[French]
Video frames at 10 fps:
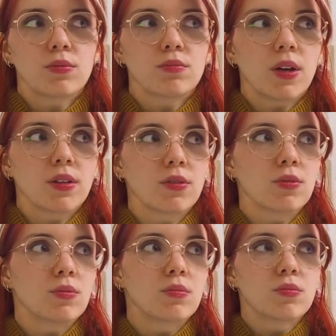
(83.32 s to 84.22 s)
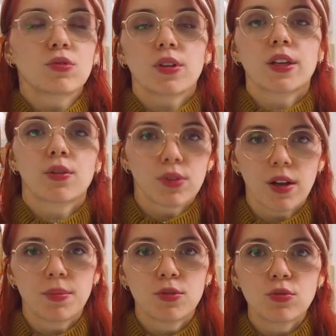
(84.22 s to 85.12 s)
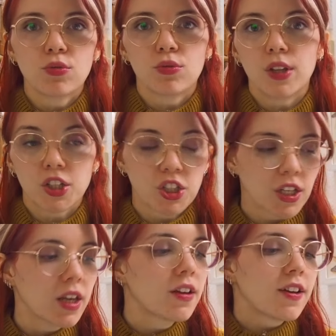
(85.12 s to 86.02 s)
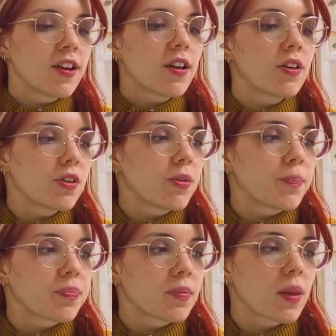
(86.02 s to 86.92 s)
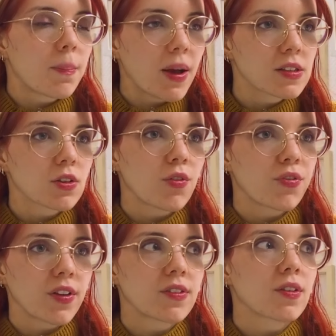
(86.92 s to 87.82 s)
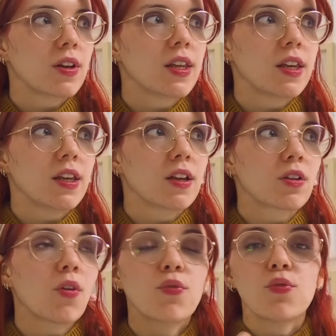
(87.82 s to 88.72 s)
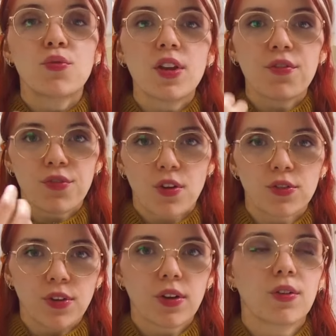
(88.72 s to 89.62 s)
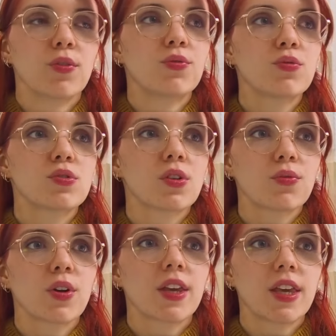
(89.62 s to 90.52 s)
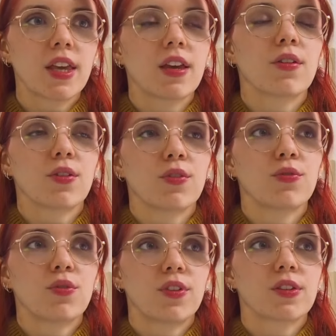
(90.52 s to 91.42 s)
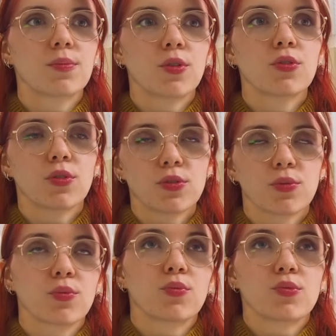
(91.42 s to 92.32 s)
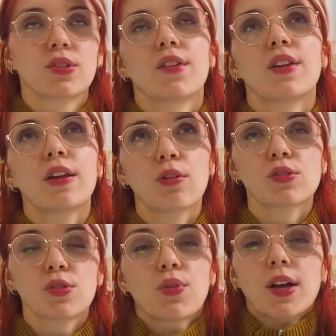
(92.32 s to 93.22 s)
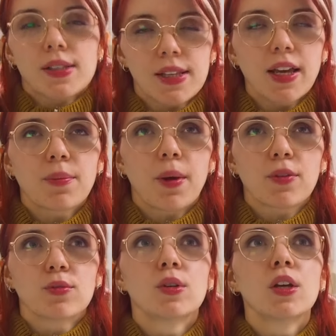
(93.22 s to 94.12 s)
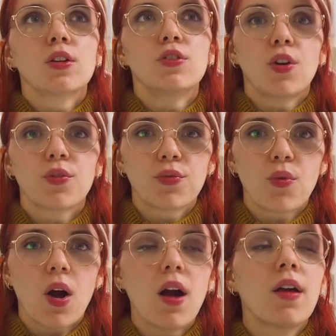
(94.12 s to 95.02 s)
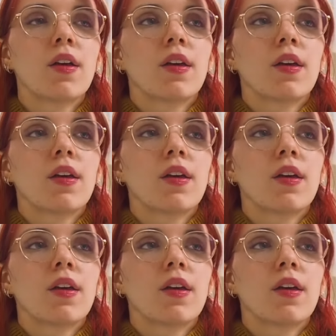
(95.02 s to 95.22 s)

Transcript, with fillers: bah, sur lesquelles on a l'habitude d'acheter. Euh, parce qu'en fait, quand vous voulez vendre, vous envoyez vos vêtements dans... Vous allez recevoir un sac, pardon, d'envoi.